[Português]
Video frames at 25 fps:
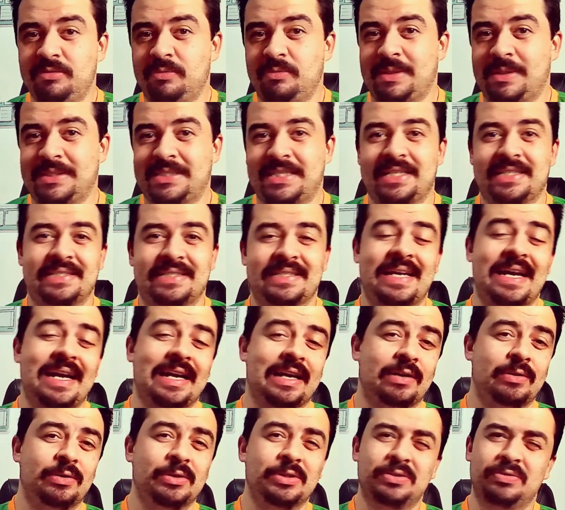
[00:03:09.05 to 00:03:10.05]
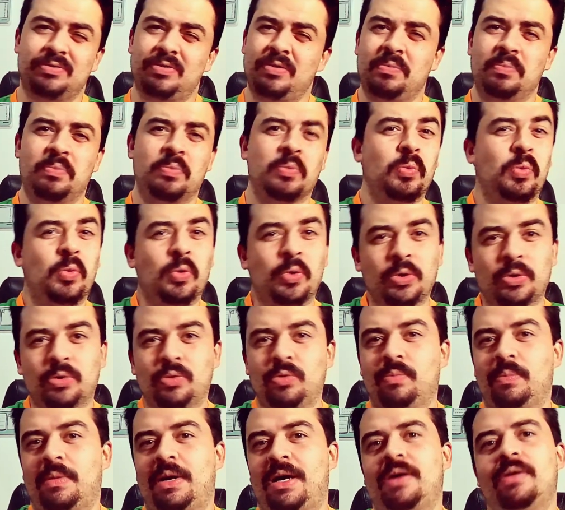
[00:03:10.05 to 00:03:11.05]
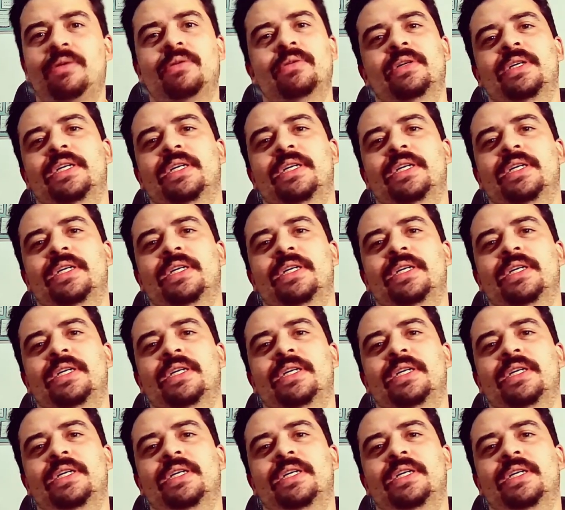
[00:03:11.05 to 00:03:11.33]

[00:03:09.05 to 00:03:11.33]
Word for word: mas a zaga hoje foi muito mal.